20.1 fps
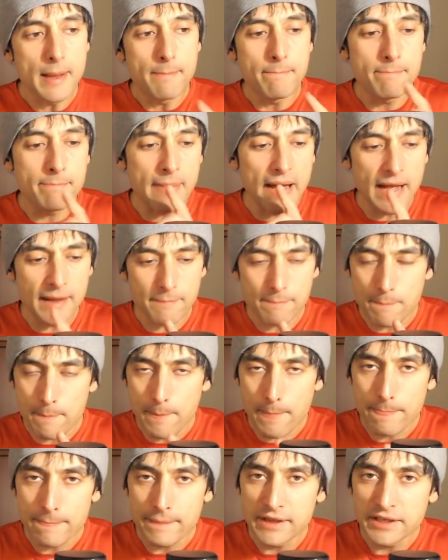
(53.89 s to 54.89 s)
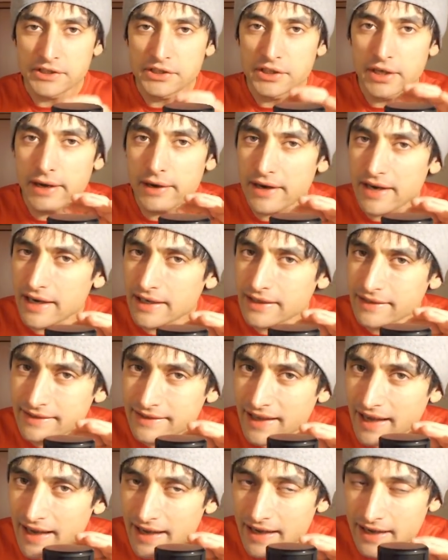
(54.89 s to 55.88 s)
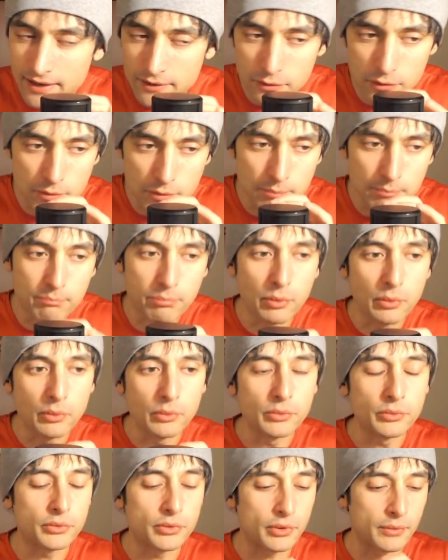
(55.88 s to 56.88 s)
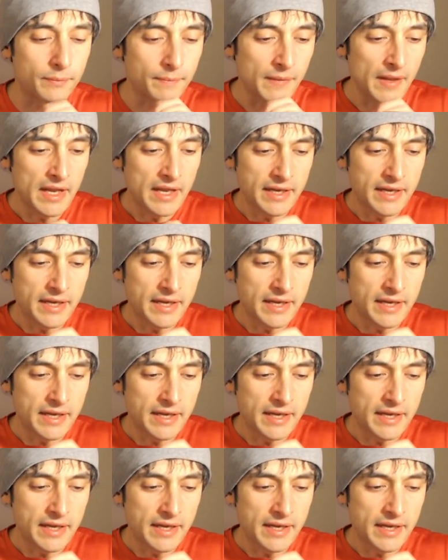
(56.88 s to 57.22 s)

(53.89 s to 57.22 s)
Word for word: ma c'è in realtà un punto.